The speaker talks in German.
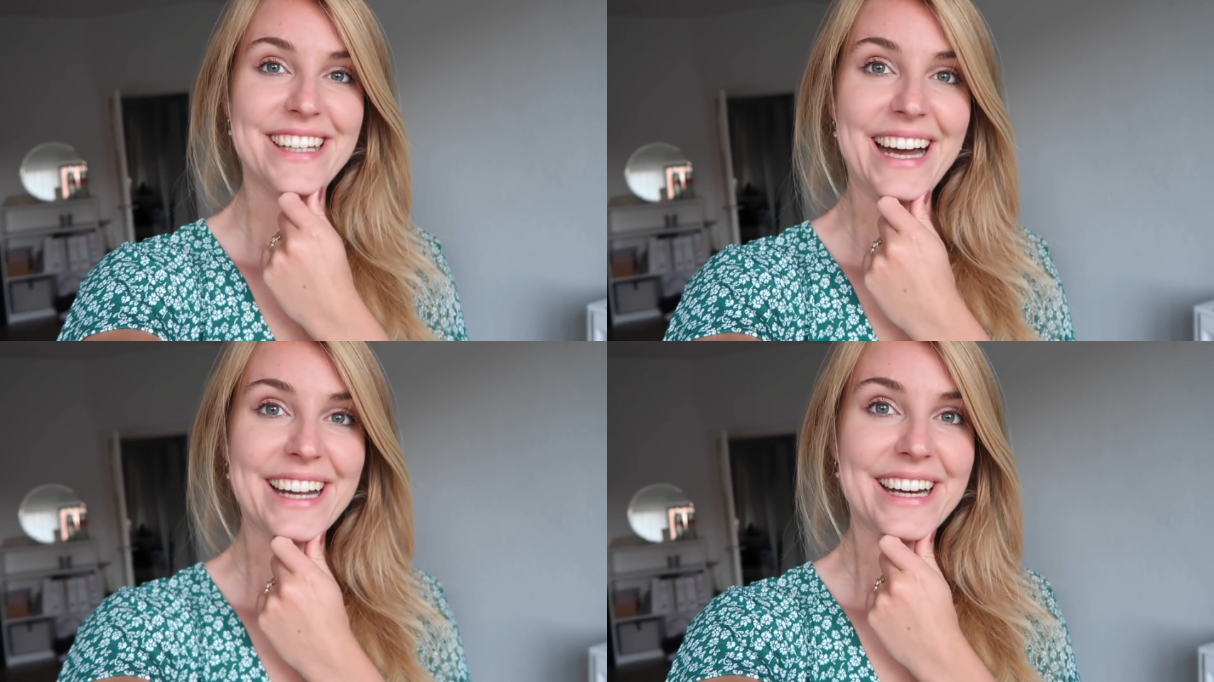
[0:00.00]

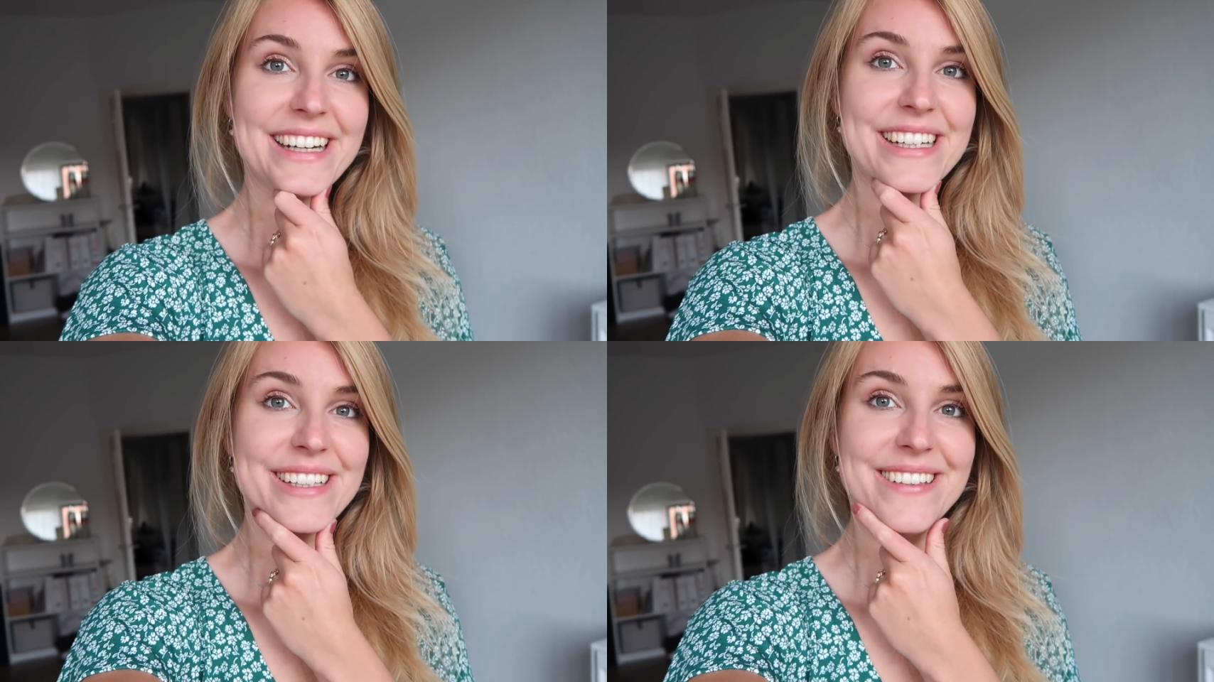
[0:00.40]
lagen
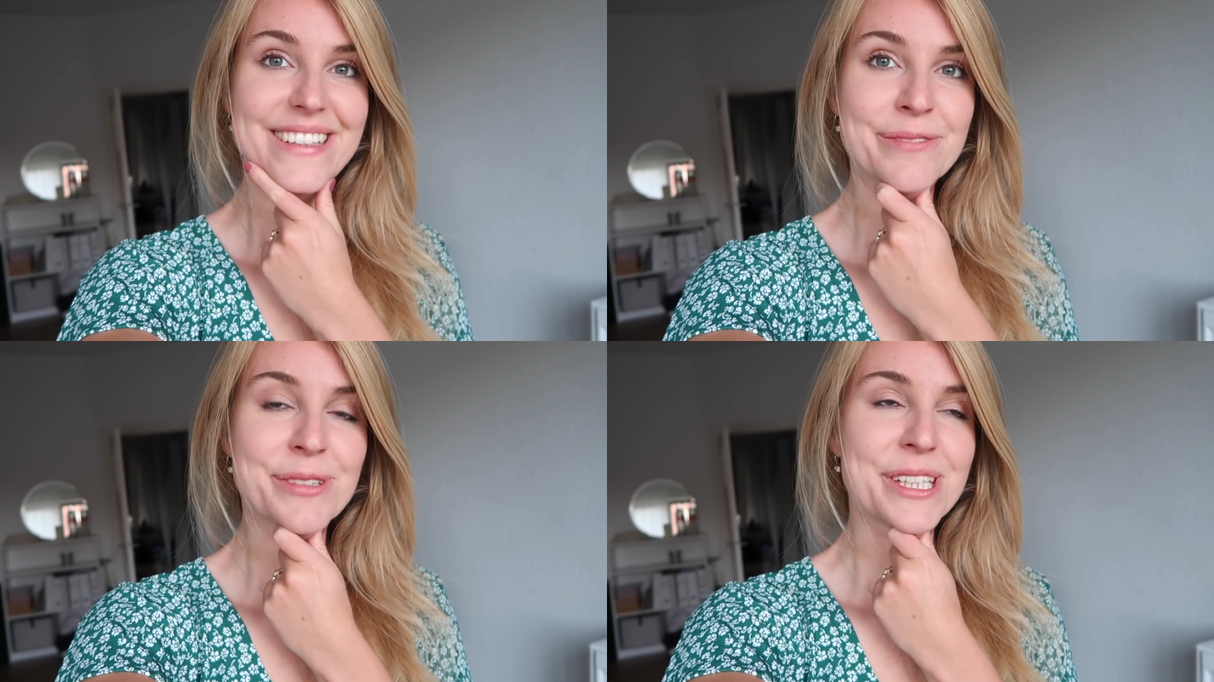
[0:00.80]
gerade
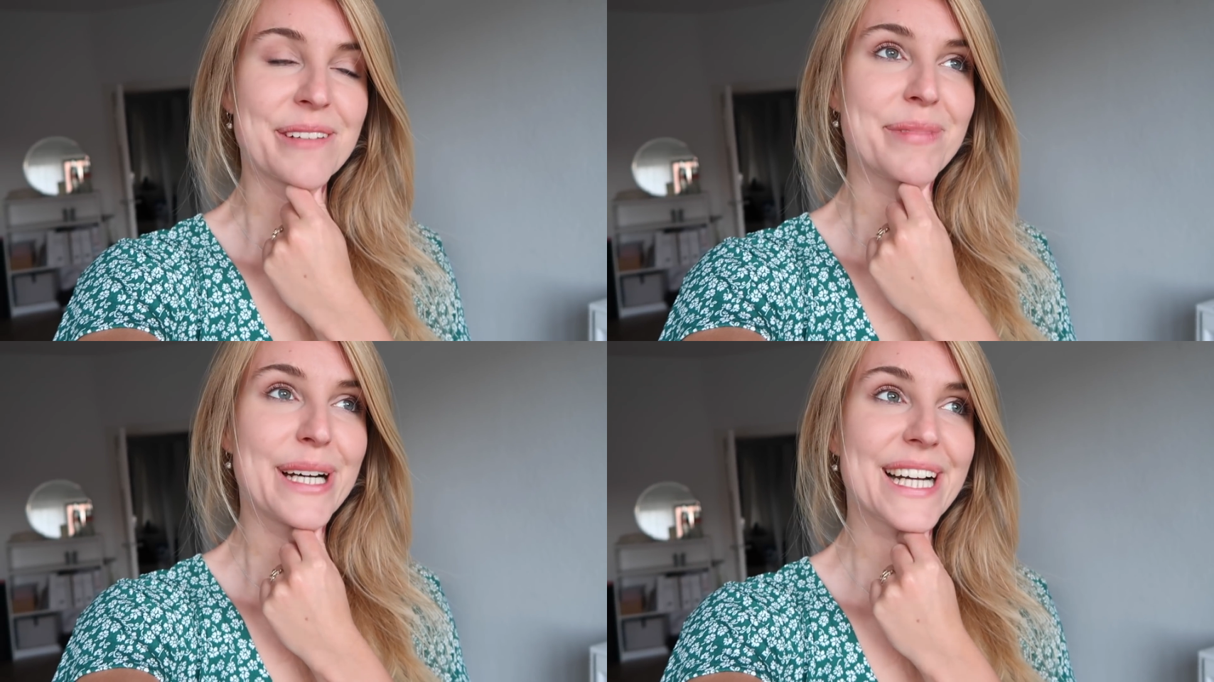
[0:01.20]
im
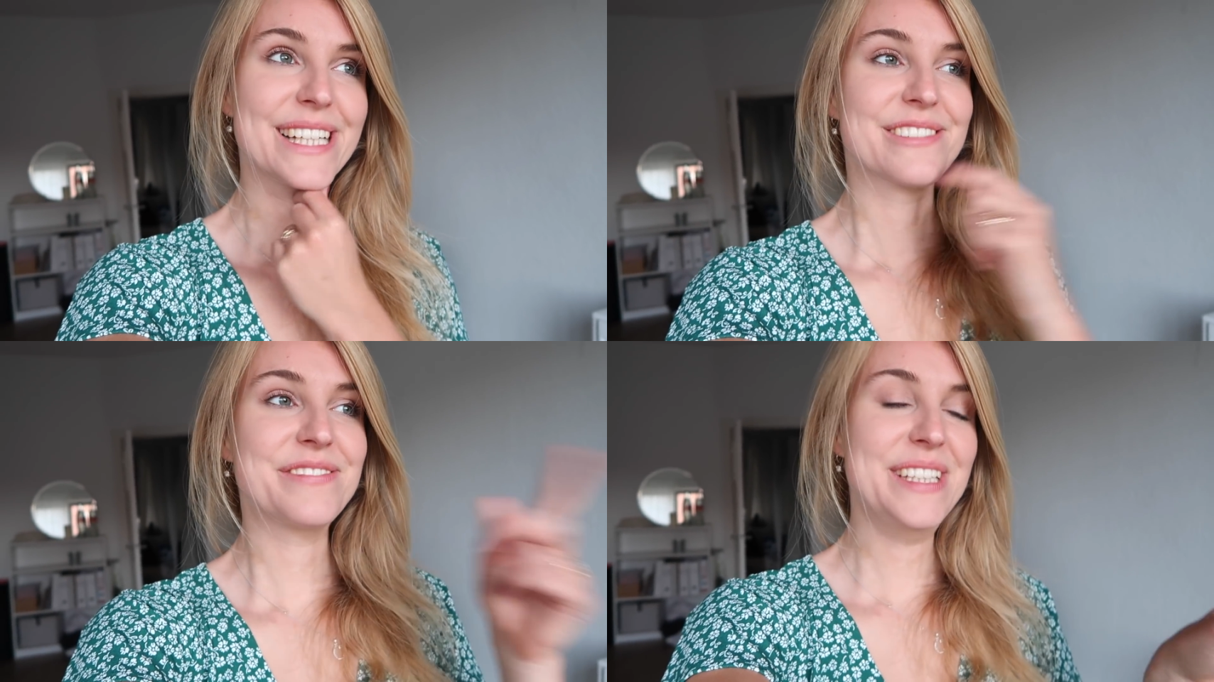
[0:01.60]
Stadtpark,
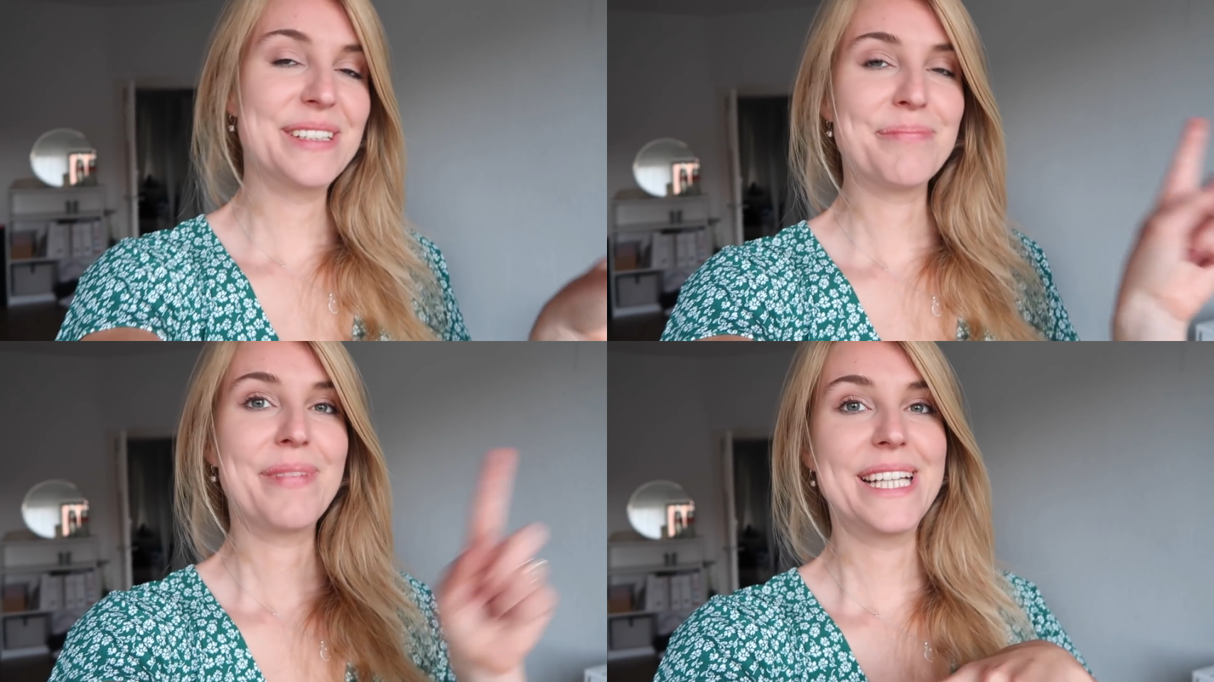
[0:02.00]
also
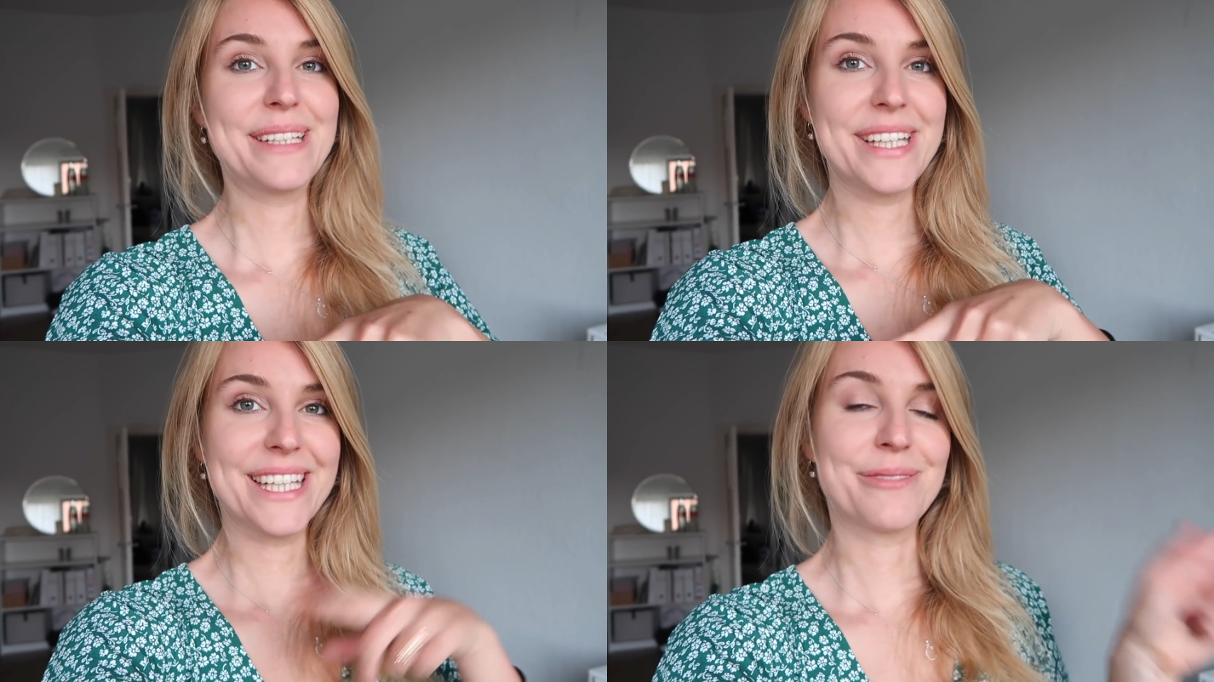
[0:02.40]
wir, meine
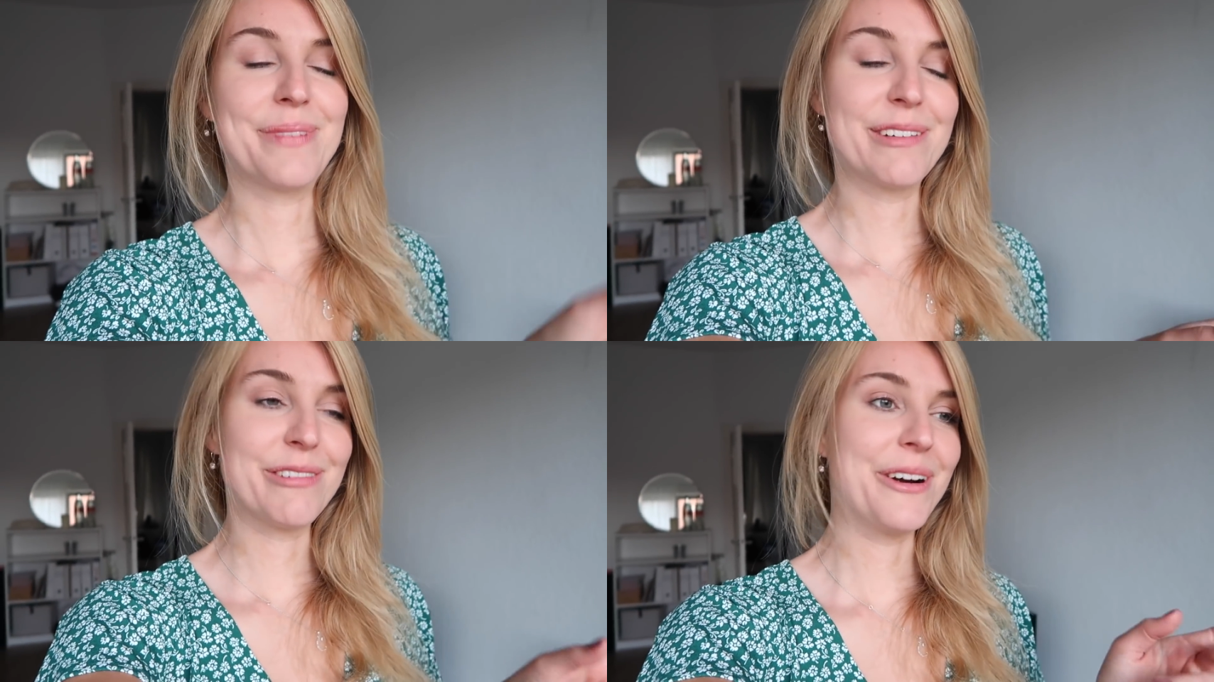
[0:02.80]
ich, ich und
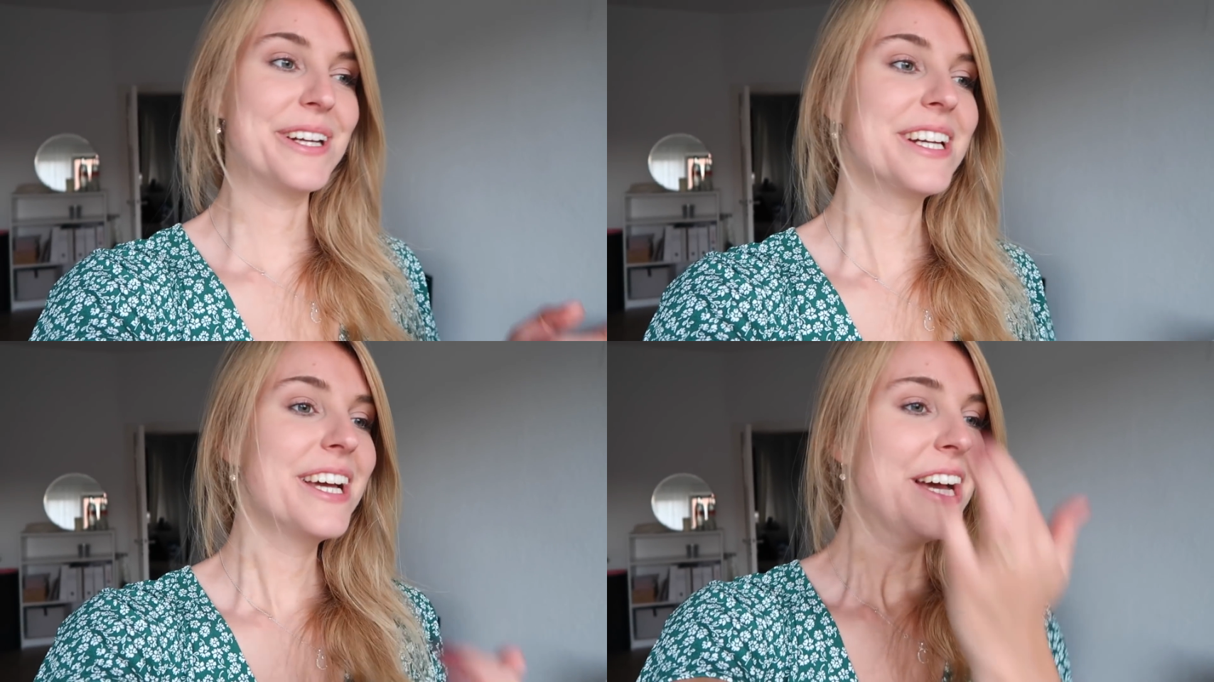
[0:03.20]
mein Freund.